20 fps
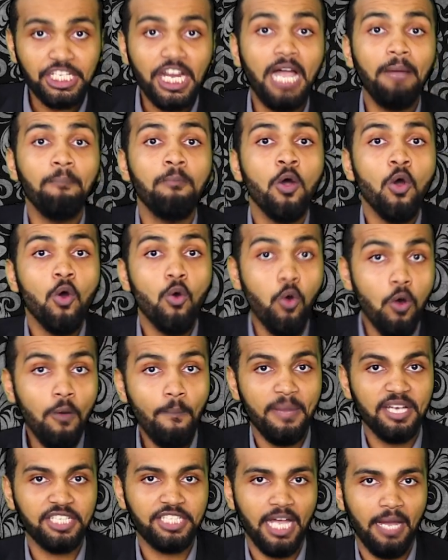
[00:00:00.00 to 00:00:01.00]
شعب
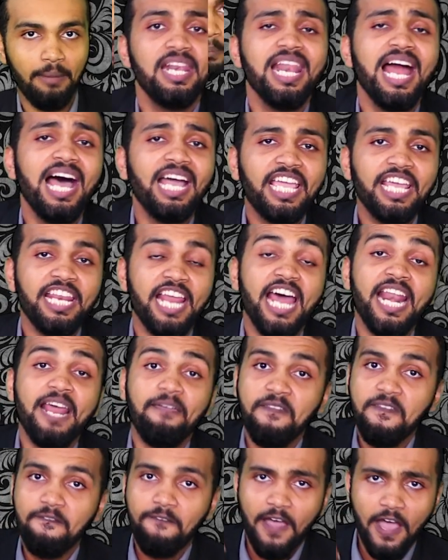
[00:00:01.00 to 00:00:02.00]
وهم شعب لكن
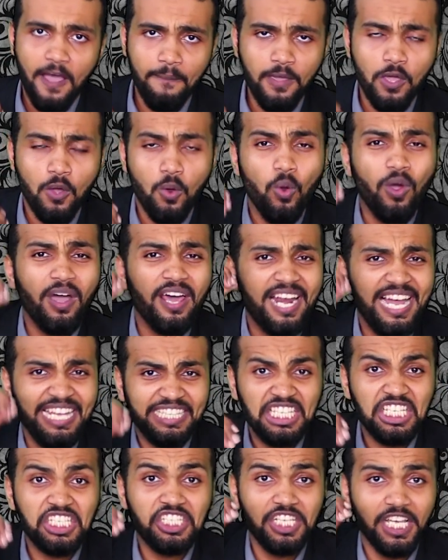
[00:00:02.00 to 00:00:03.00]
انا في فهمي
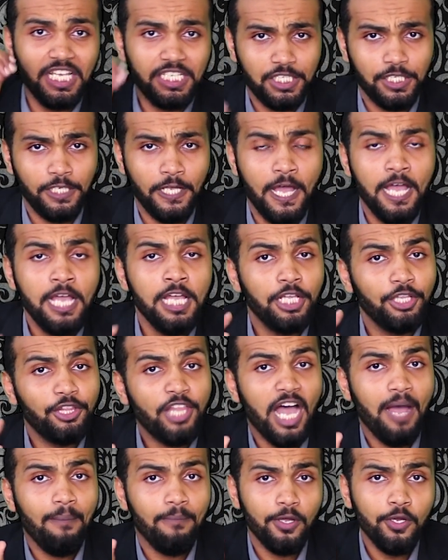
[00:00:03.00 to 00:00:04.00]
وقناعتي الشخصيه
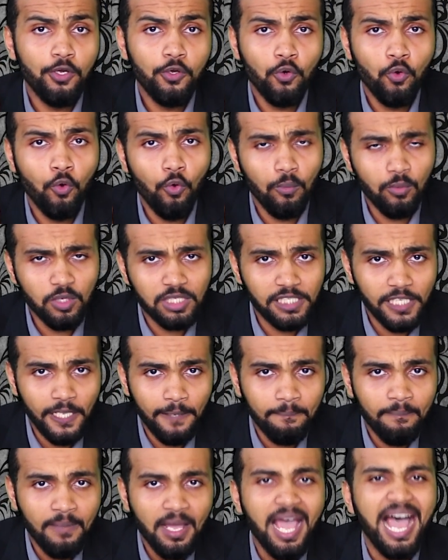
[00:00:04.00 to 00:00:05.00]
دام انه هو
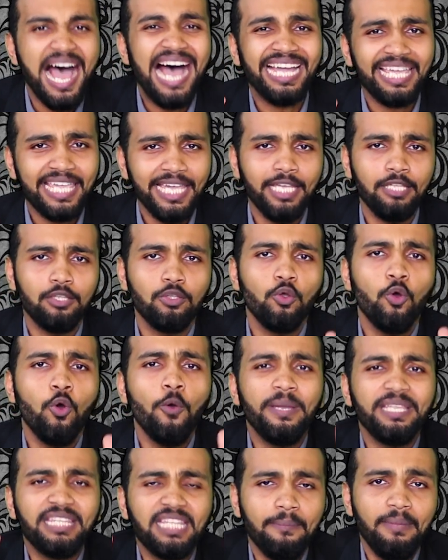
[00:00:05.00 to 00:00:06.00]
مسلم اكيد
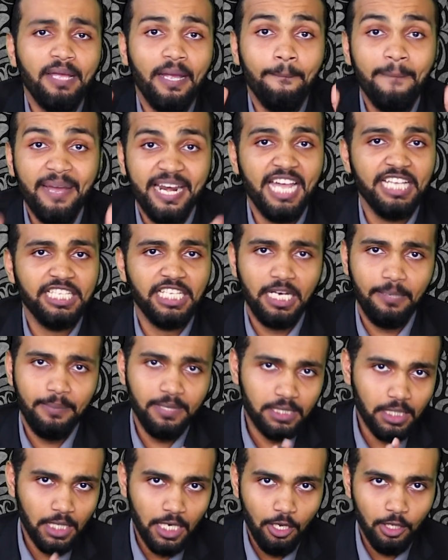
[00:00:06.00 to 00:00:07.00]
هو بيتبع منهج
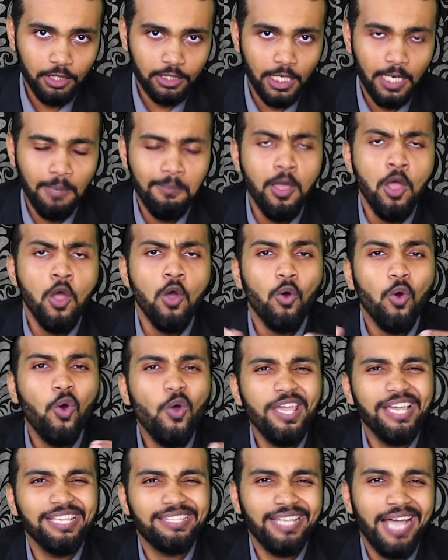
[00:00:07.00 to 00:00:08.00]
النبي صلى الله عليه وسلم
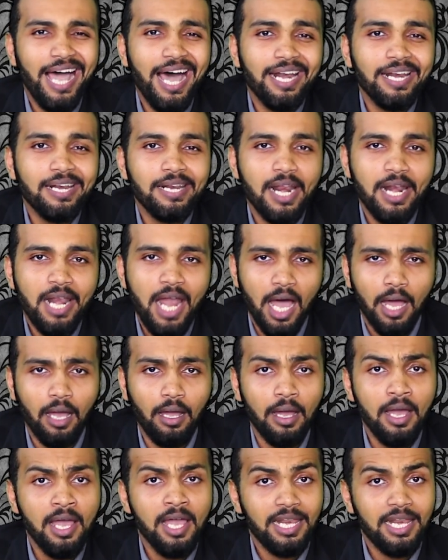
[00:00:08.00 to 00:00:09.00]
وهو يتحرى الحق